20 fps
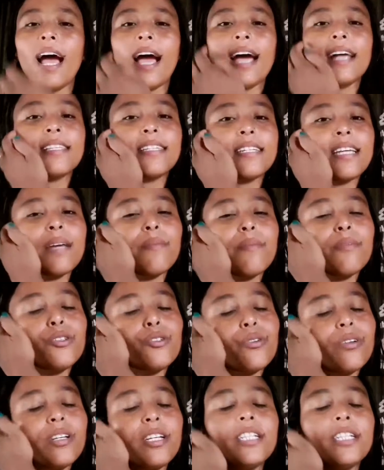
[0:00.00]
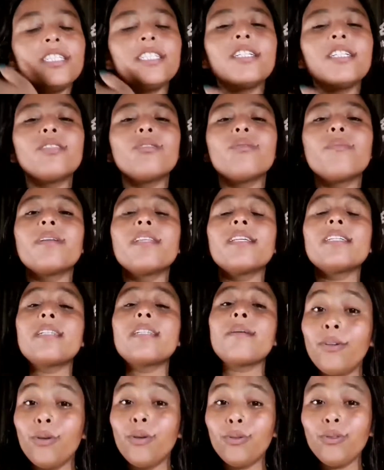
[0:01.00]
আজকে আমি চলে এসেছি তোমাদের
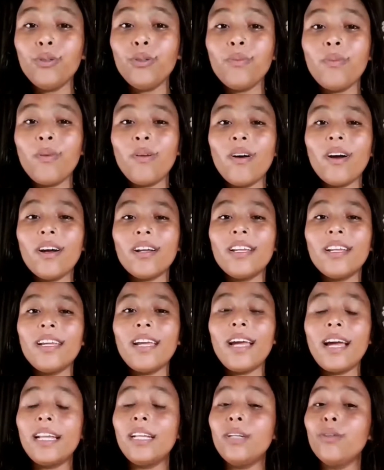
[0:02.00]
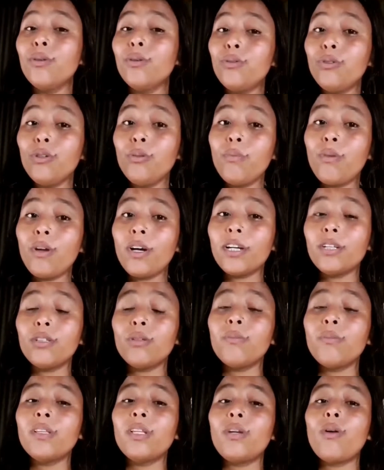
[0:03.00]
সামনে নতুন ব্লগ নিয়ে আর নতুন ব্লগে
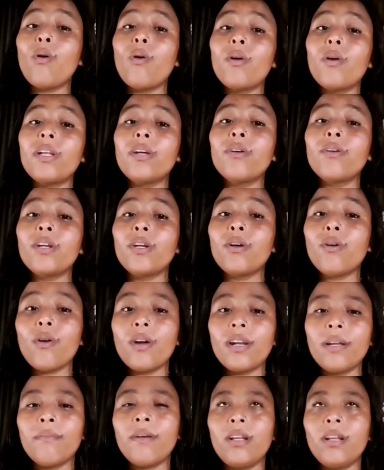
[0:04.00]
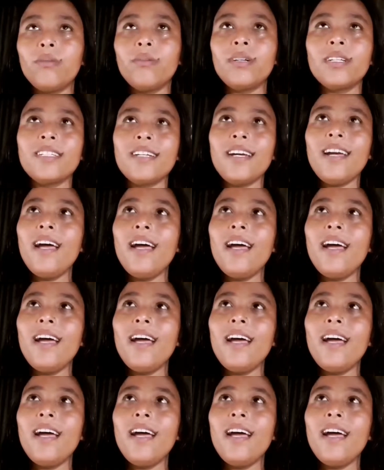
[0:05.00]
তোমাদের অনেক অনেক অনেক ভালোবাসা